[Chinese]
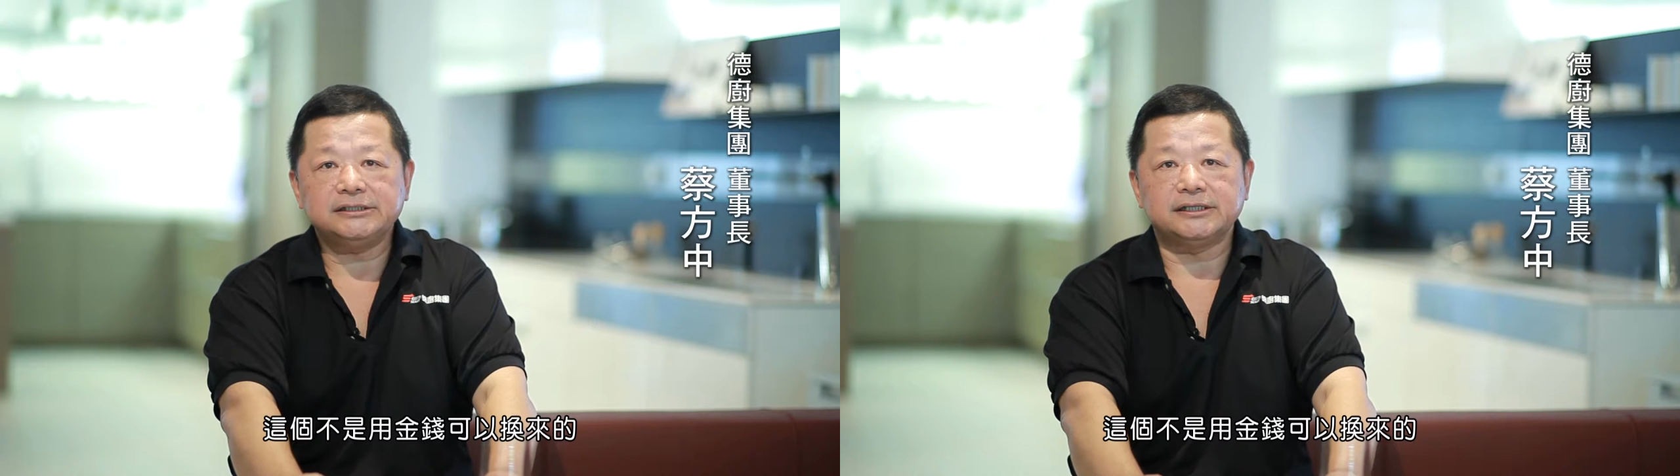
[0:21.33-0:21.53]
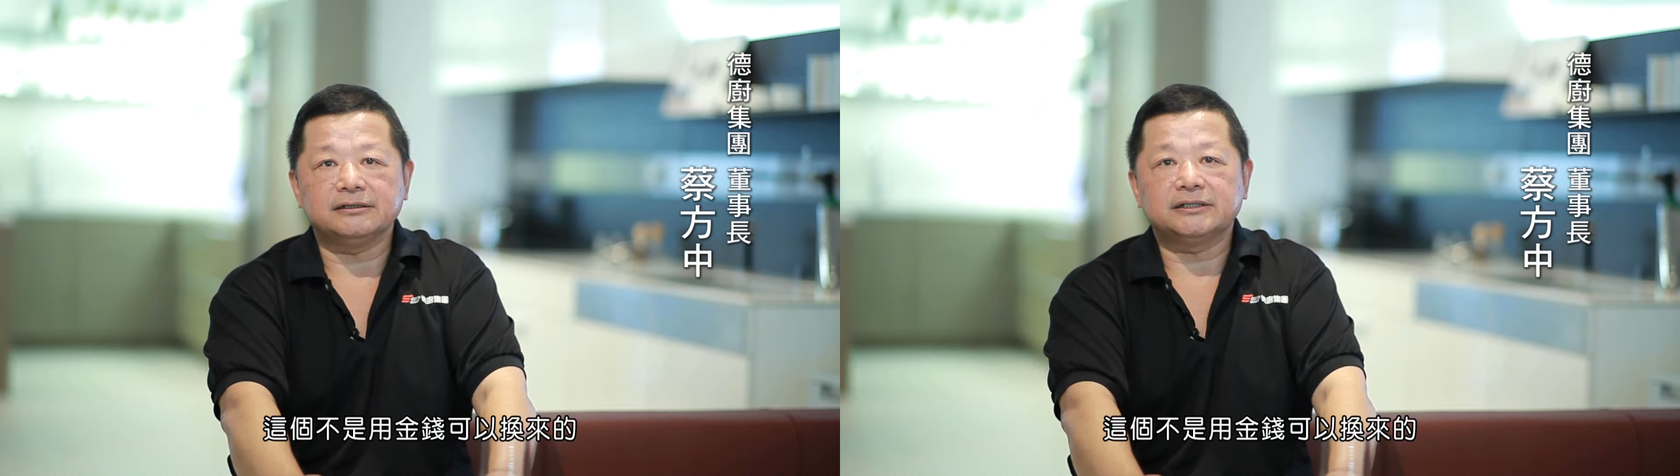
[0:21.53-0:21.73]

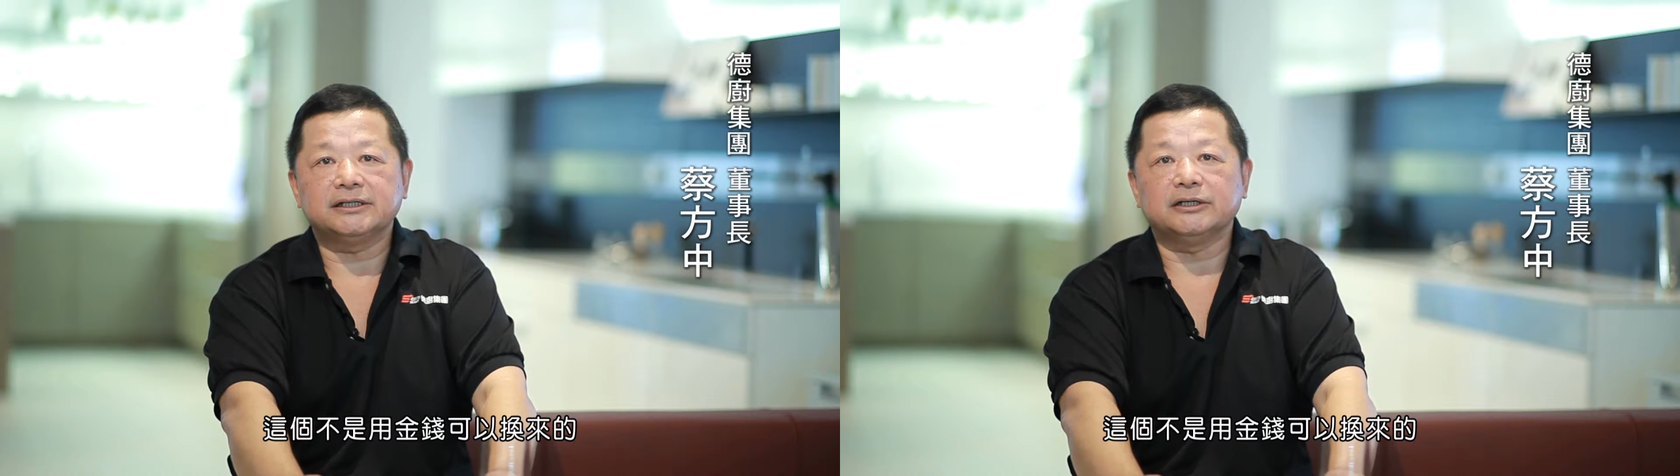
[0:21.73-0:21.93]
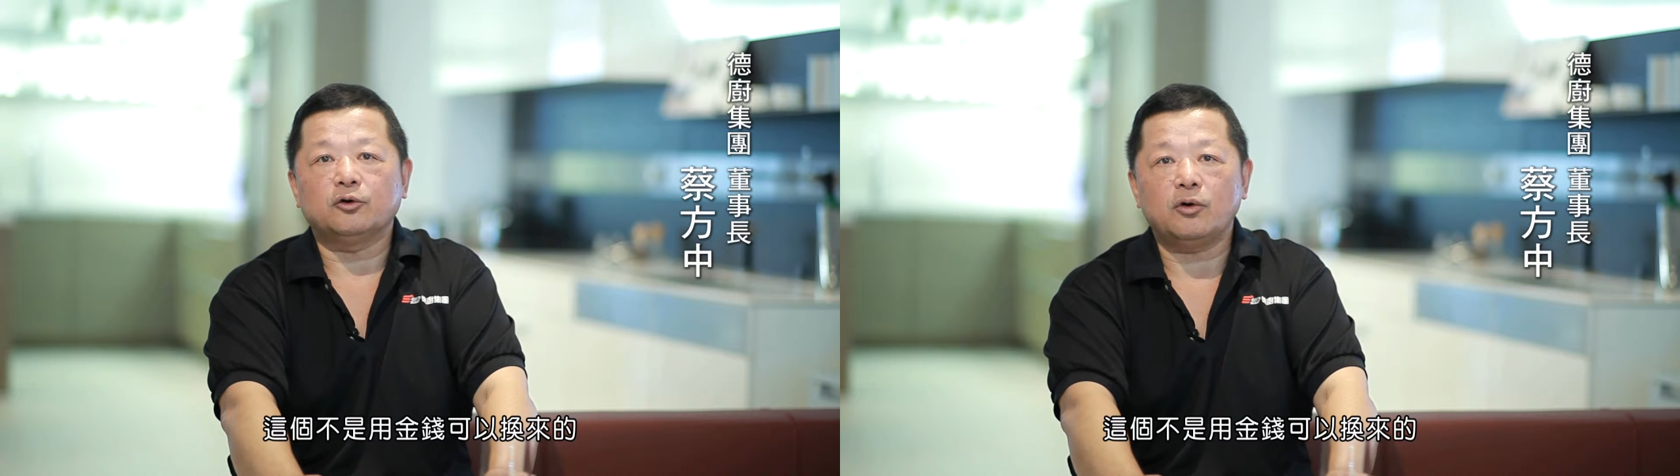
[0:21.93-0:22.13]
钱
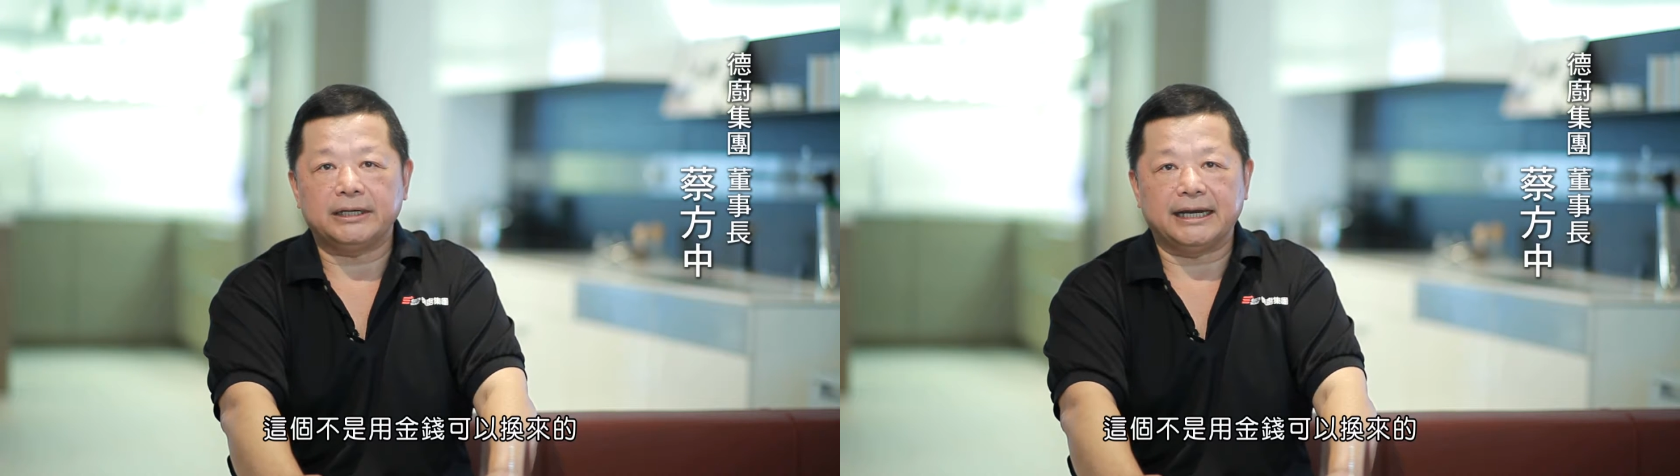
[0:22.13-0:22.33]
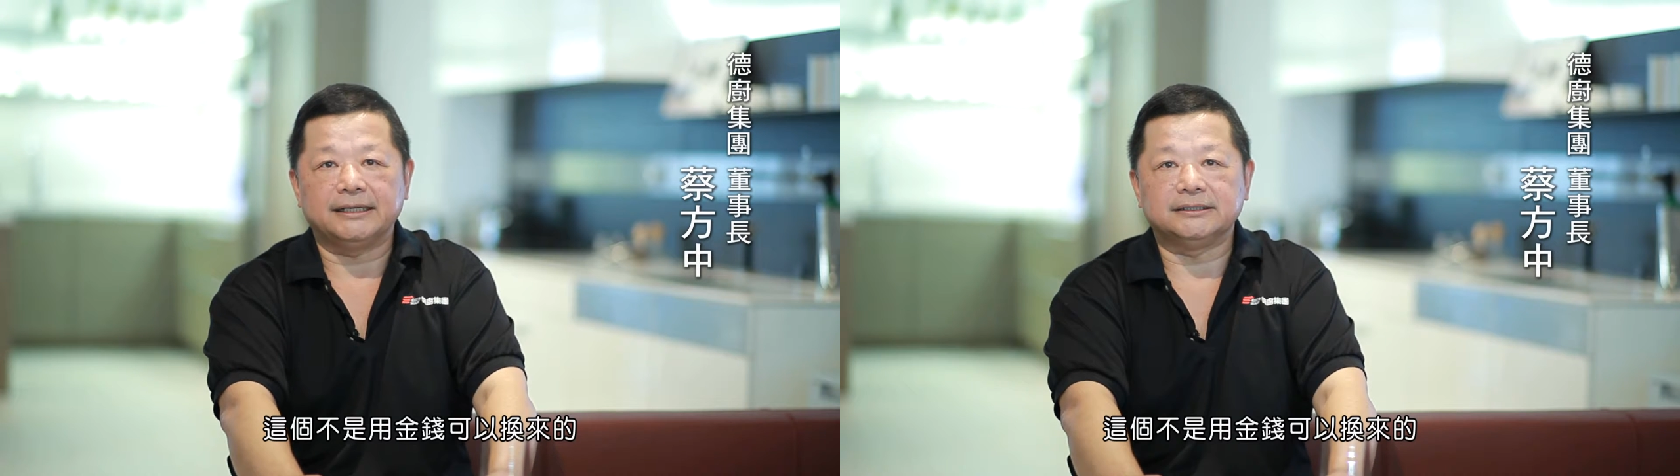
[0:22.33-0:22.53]
可以
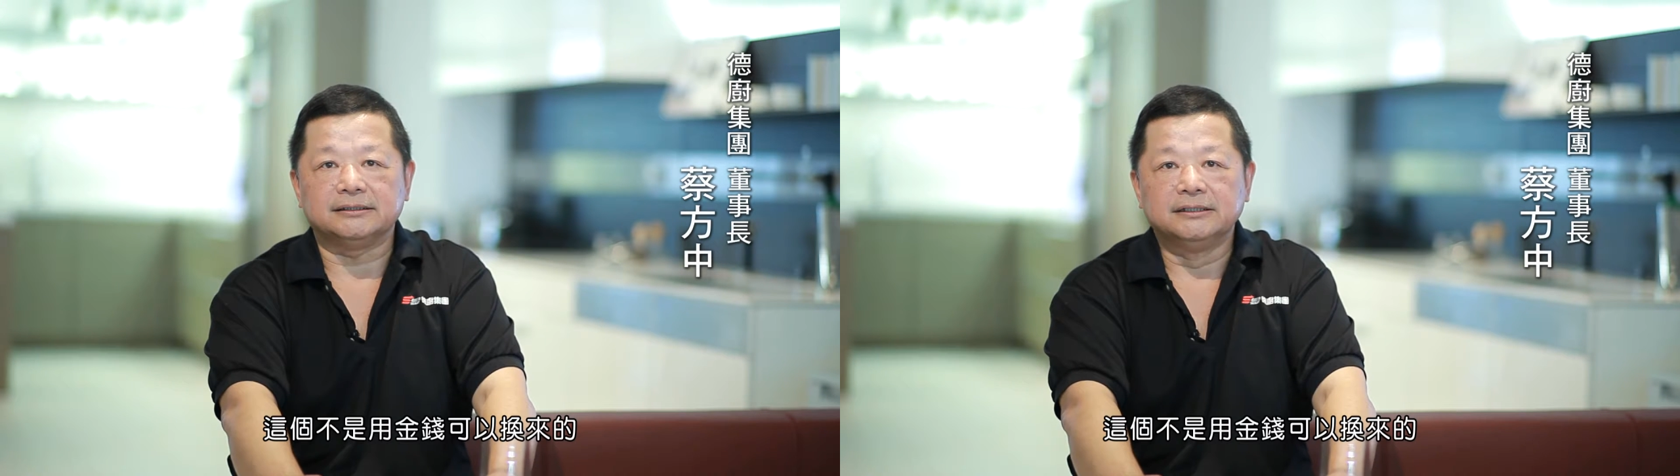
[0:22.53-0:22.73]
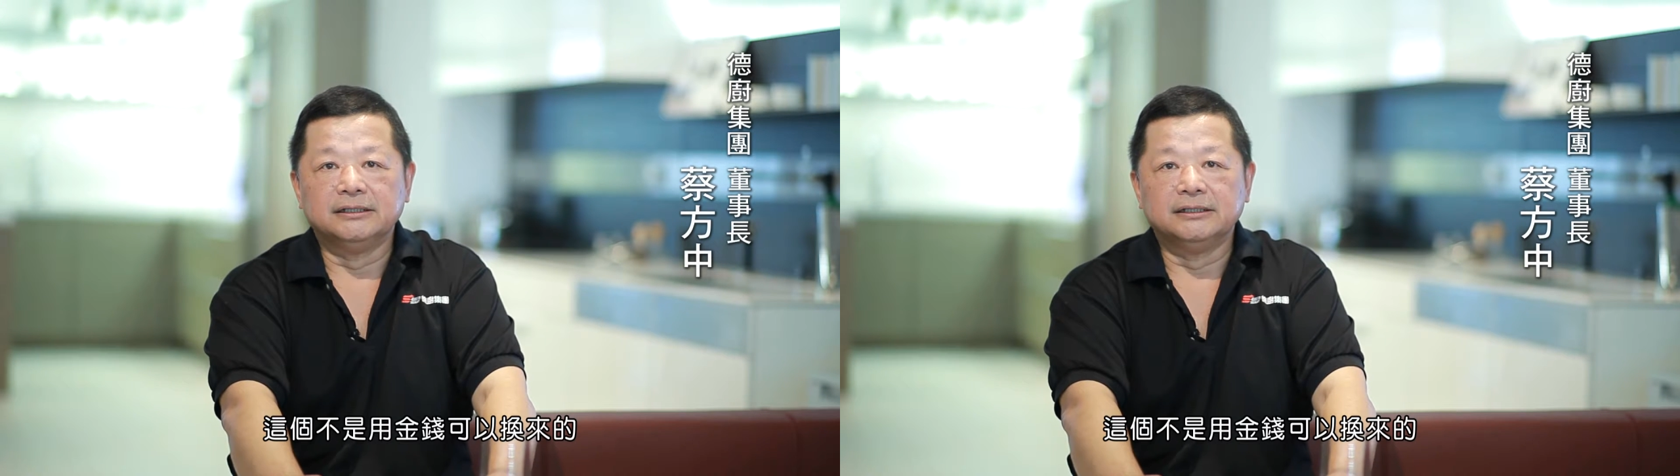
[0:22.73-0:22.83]
换来的，